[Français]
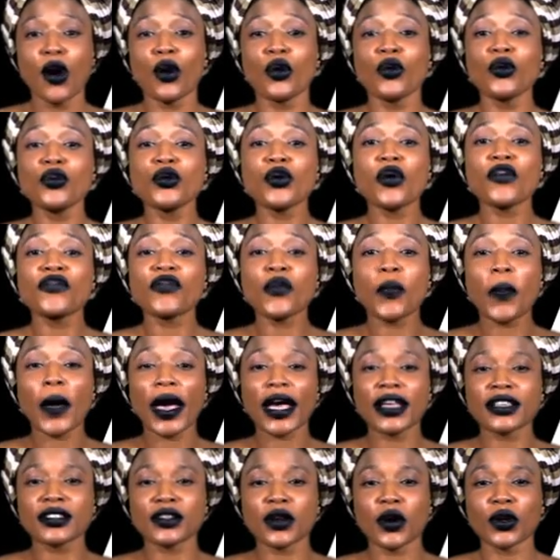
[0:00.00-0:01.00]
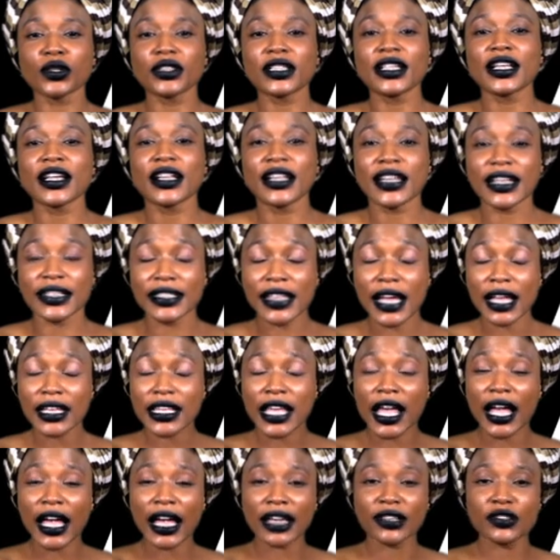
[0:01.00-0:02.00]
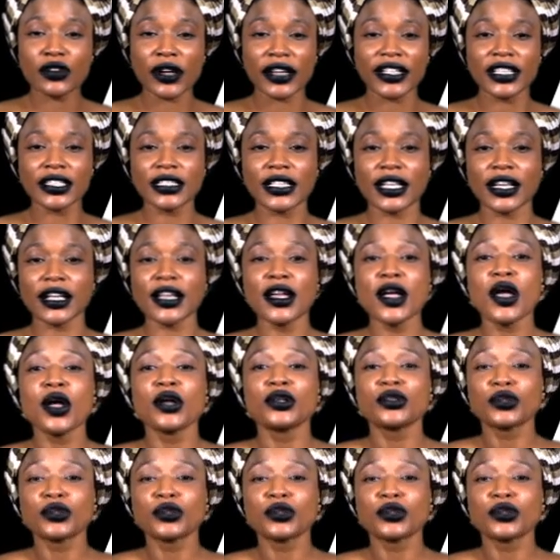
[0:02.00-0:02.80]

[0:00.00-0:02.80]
où l'on vous présente les dernières actualités,